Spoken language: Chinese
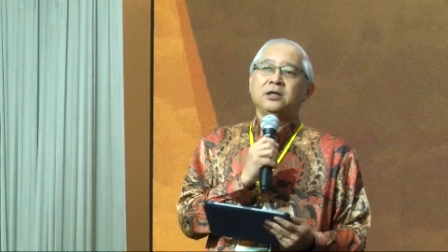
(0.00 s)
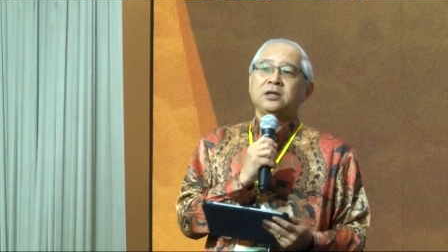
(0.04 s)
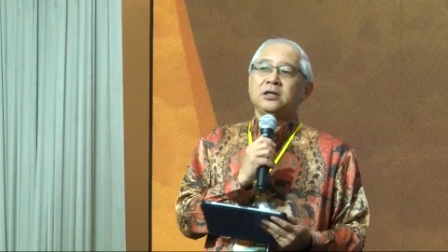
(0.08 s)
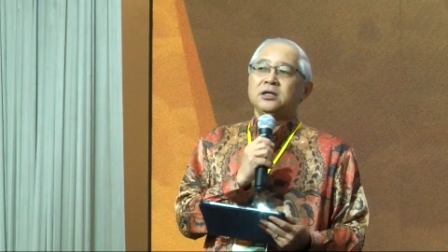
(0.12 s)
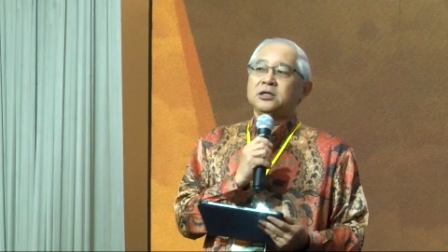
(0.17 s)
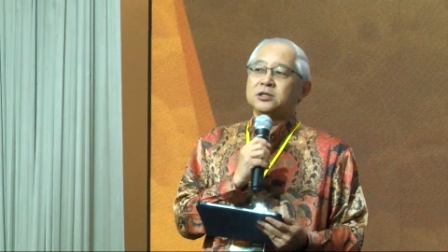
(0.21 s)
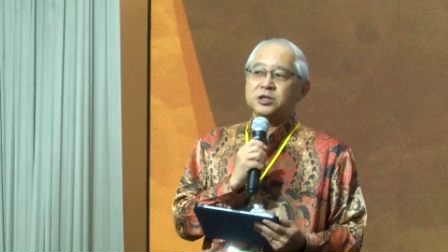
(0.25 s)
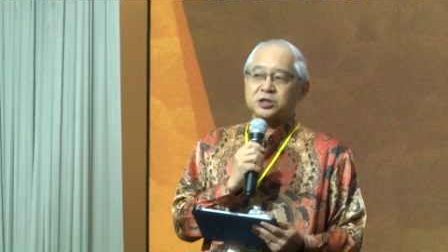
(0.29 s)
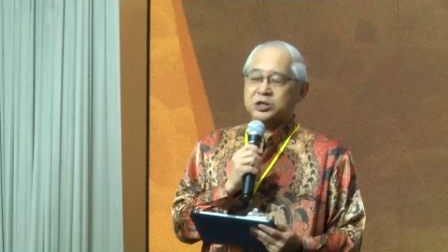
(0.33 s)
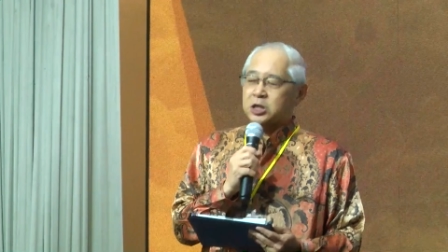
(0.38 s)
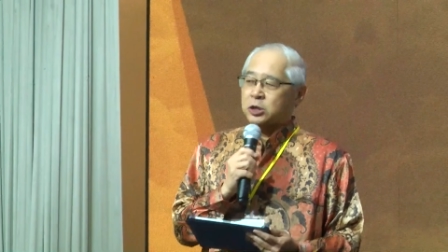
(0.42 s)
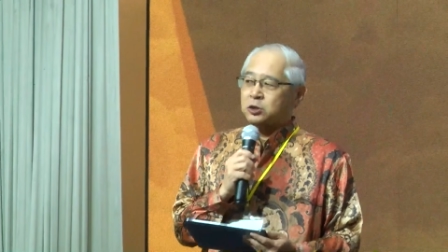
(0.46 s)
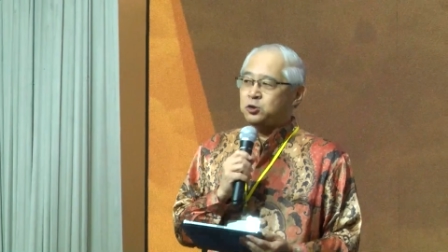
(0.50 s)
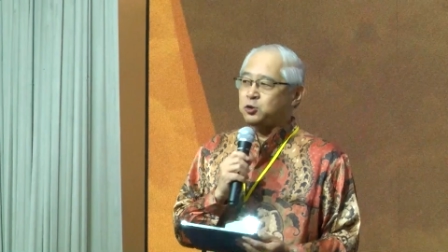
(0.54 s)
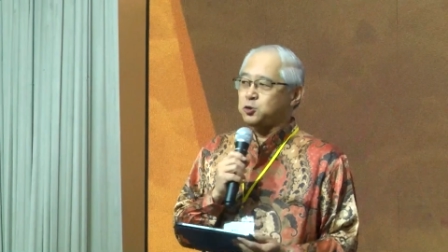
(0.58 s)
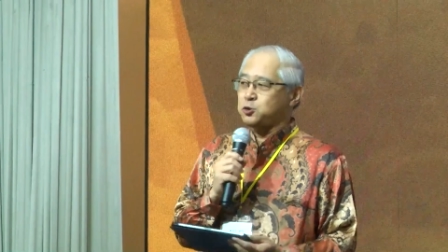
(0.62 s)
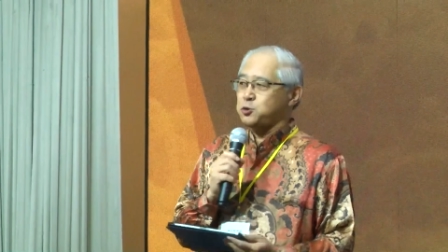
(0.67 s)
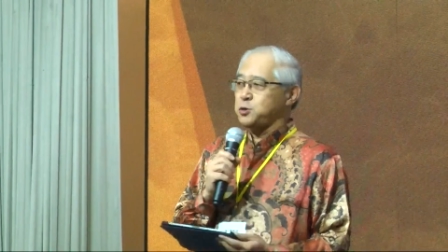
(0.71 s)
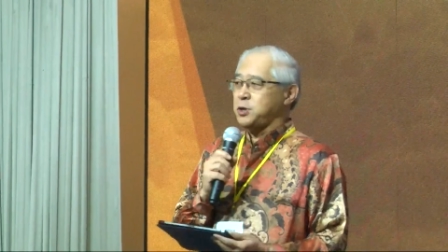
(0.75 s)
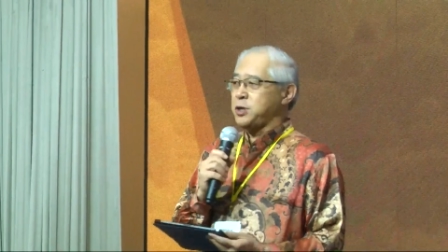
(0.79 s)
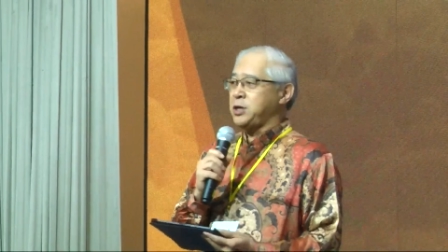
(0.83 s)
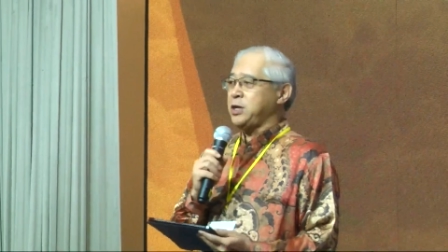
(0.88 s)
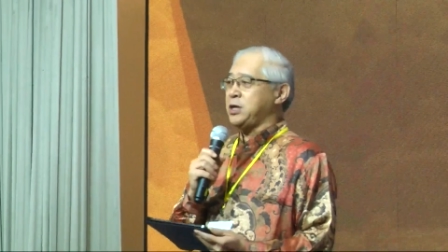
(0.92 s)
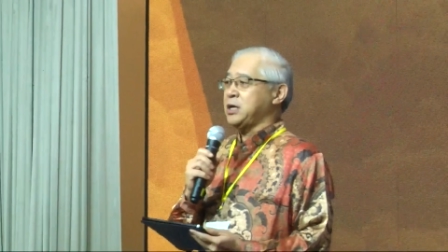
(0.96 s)
神
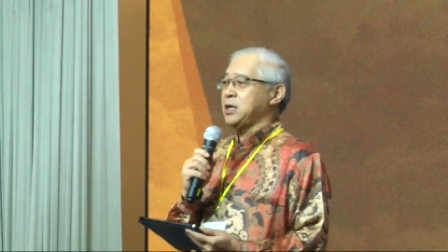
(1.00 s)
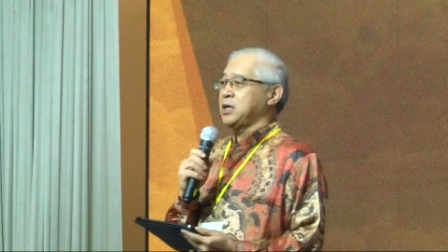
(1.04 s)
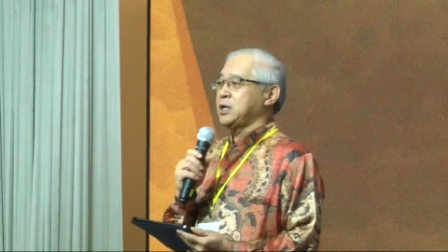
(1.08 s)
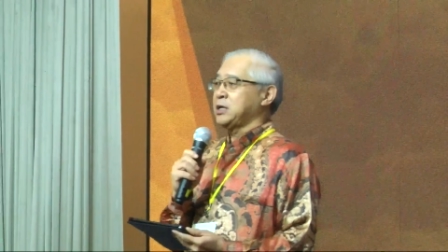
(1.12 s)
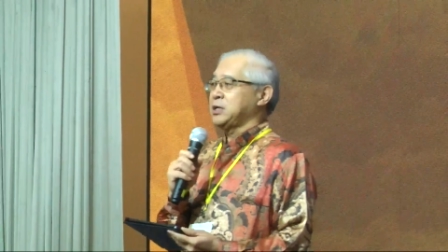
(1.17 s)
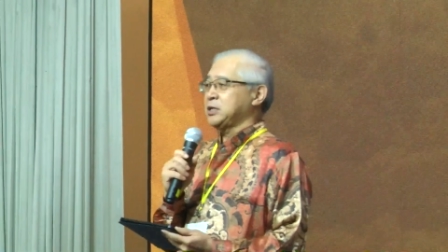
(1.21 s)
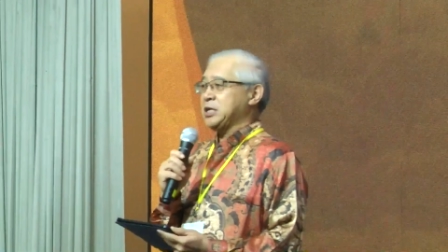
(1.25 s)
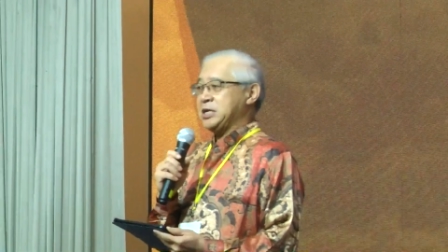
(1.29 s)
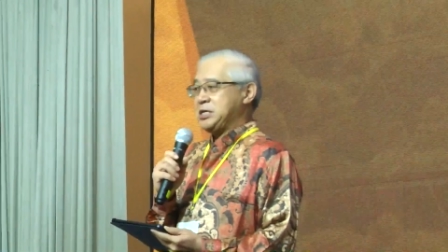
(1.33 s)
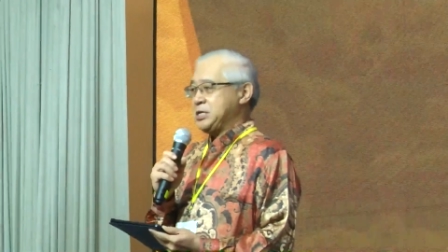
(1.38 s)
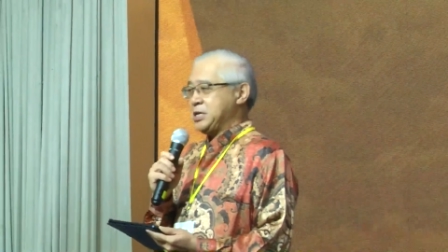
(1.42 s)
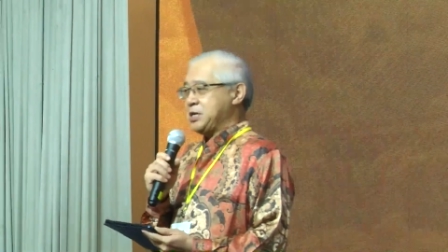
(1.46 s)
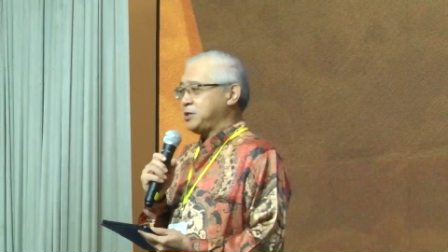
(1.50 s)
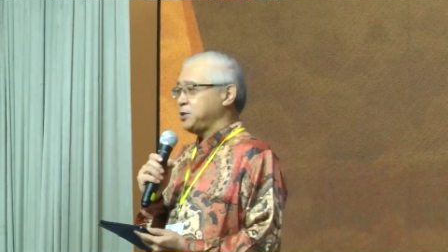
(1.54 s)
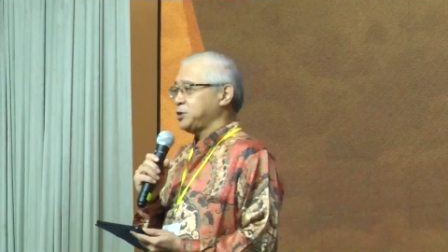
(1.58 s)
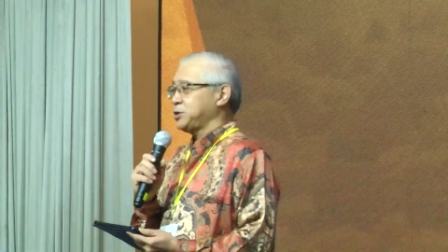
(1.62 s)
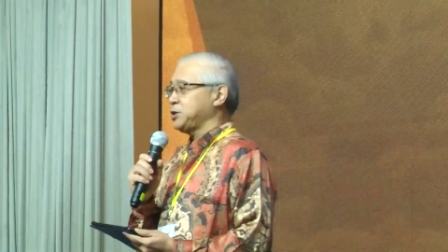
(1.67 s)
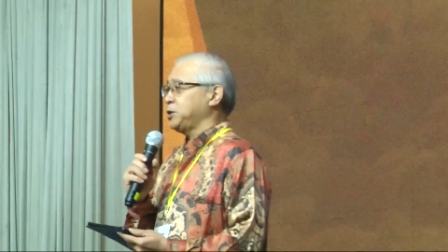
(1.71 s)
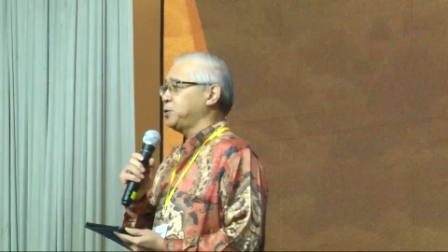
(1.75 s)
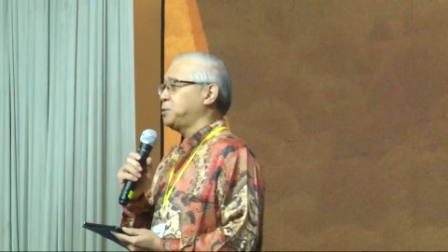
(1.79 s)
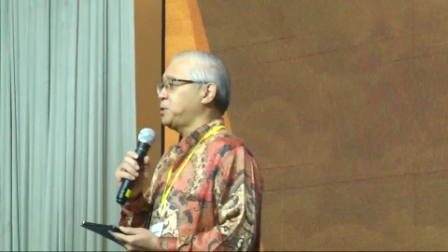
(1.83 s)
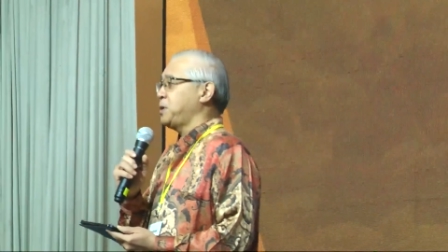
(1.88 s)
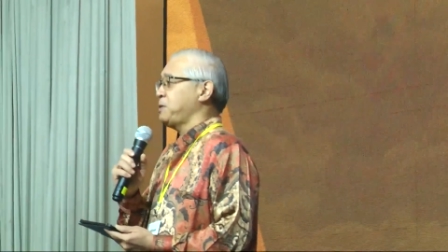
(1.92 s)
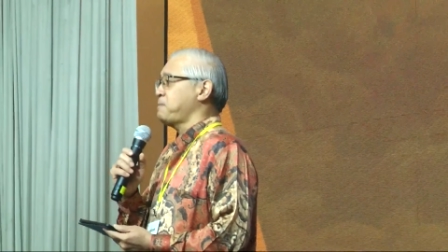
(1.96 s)
学的研习
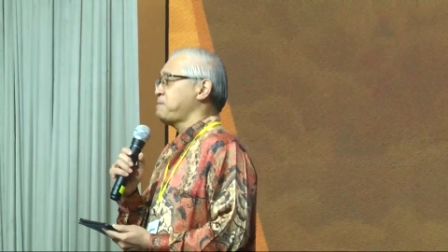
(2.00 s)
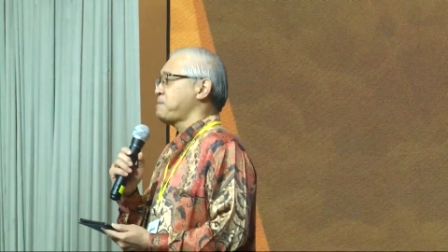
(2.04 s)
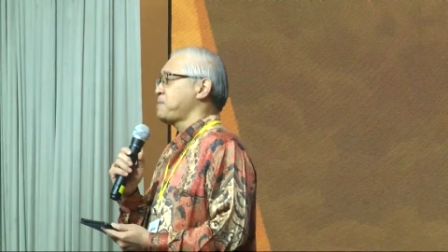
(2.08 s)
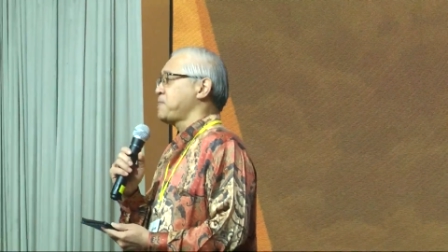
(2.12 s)
会，